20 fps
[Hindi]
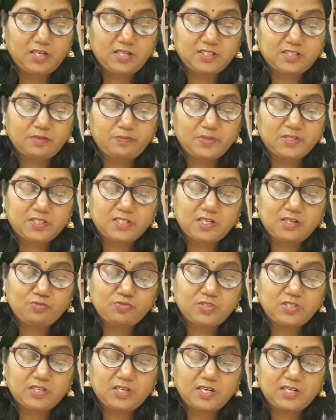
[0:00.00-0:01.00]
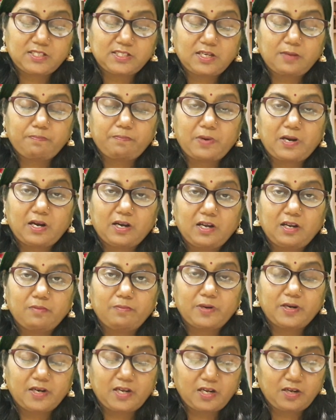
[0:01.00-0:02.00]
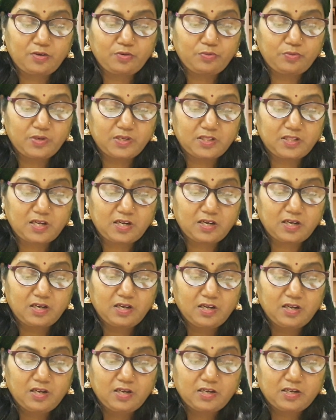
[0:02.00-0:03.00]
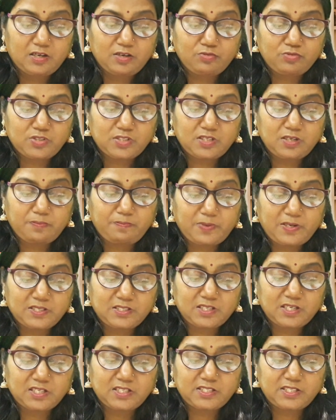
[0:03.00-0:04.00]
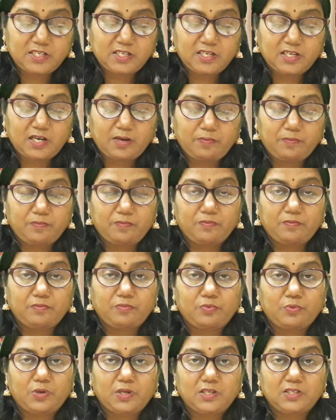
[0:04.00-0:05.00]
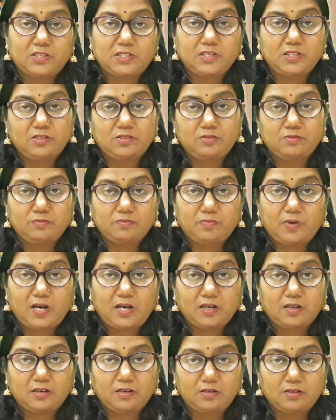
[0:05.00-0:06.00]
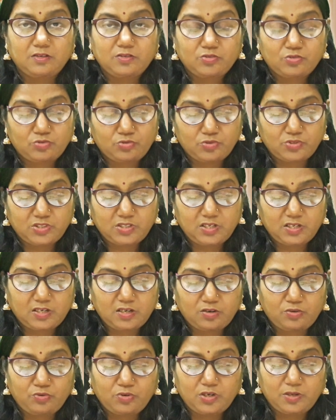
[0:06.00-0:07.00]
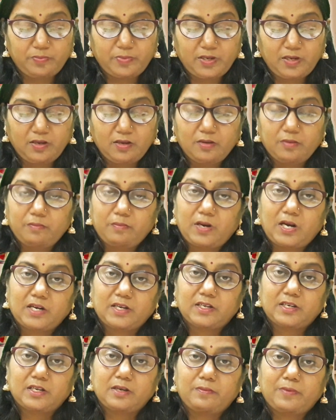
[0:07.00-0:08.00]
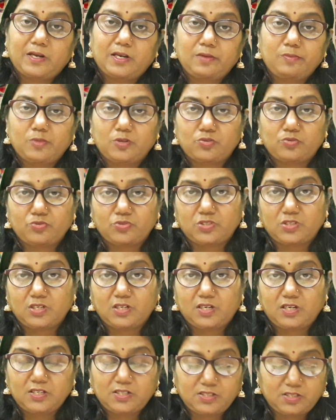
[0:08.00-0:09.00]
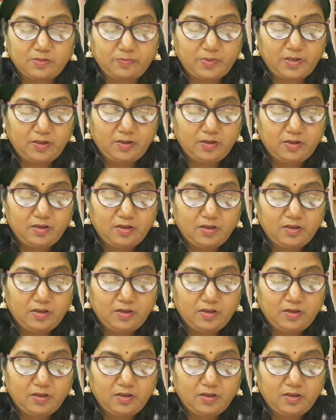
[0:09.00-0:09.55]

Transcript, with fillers: यह समस्या उसे ऐसा पागल बनाए हुए था कि उसके पास अच्छे या बुरे चीज भाग सोचने का कोई भी भाग्य के बारे में सोचने का समय